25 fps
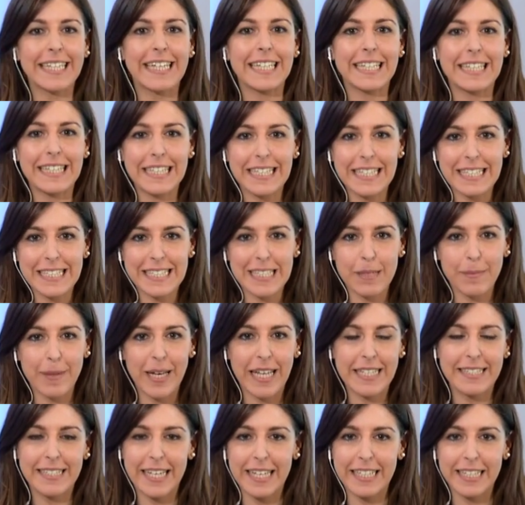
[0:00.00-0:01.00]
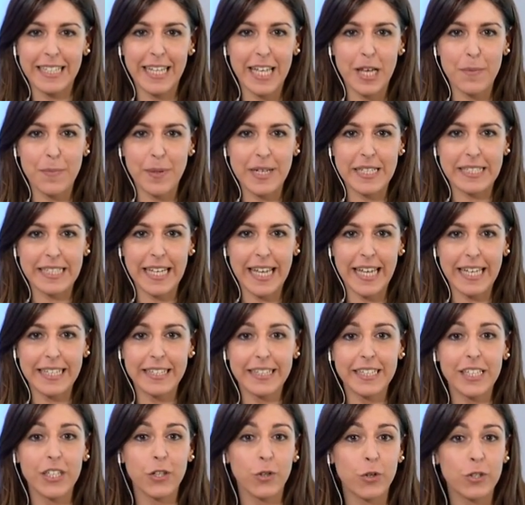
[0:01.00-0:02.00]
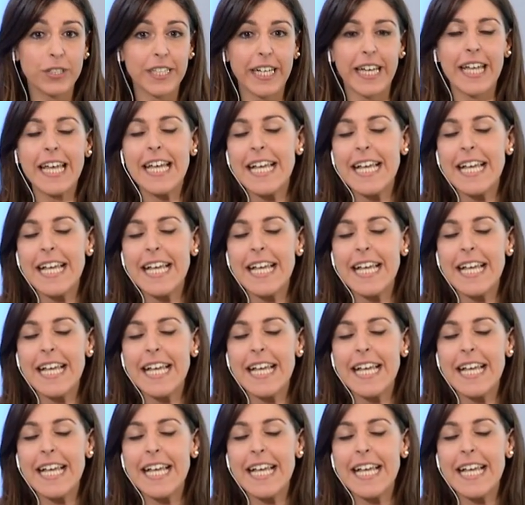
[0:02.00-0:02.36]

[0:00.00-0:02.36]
tantissime le aziende presenti, oltre